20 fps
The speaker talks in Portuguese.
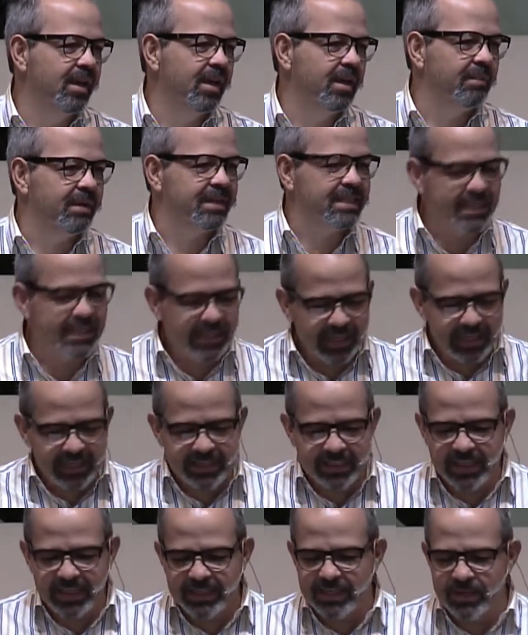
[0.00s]
Mas é
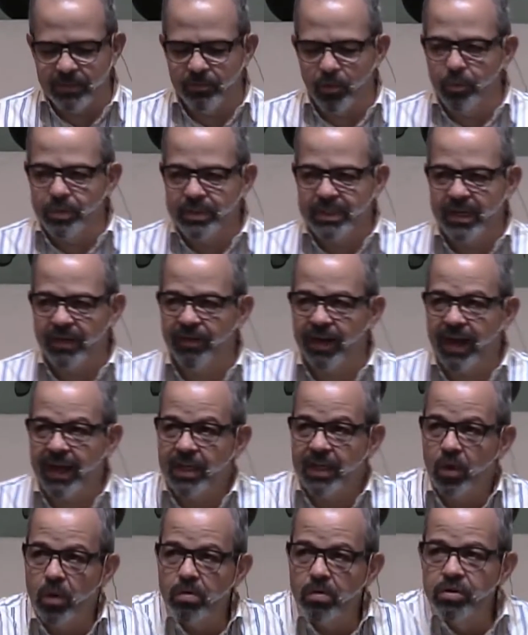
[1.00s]
interessante observar
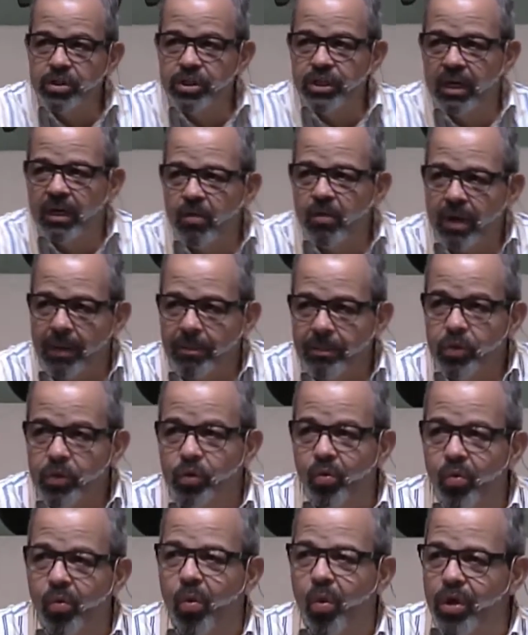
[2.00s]
que quando chega o
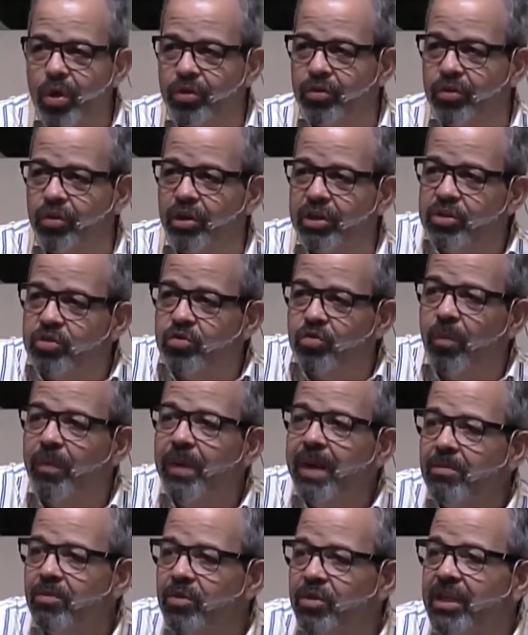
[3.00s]
capítulo 8, nós
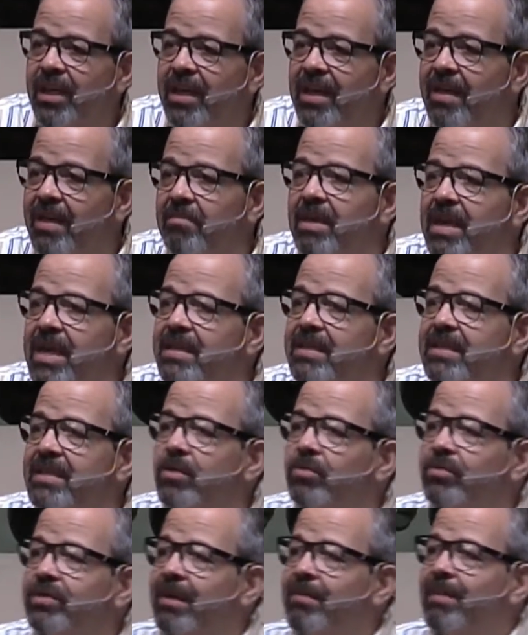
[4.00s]
descobrimos que Neemias
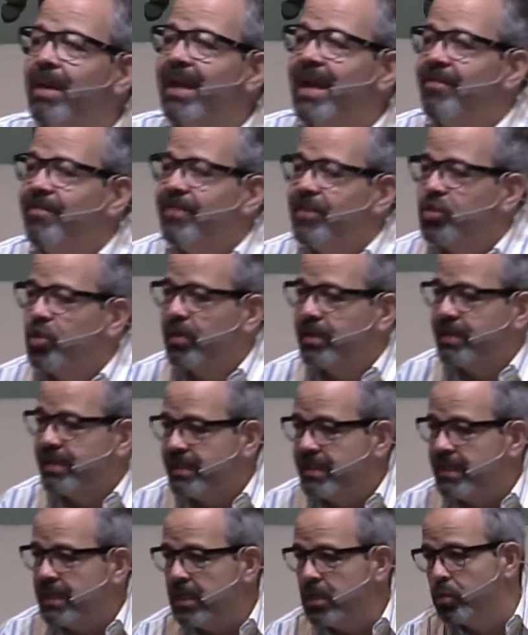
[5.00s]
não trabalhava
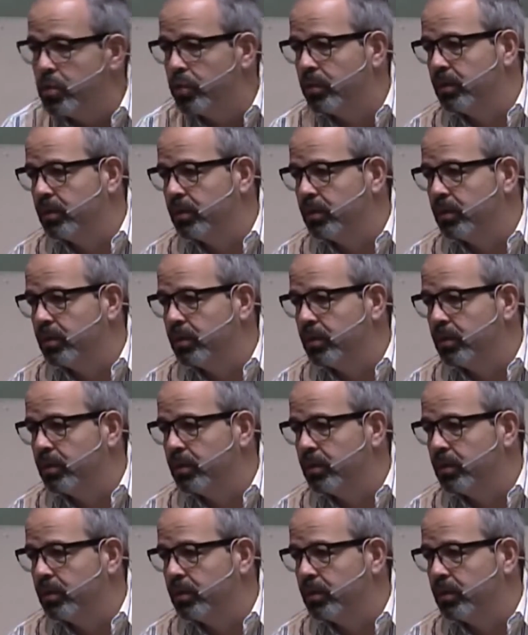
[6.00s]
sozinho.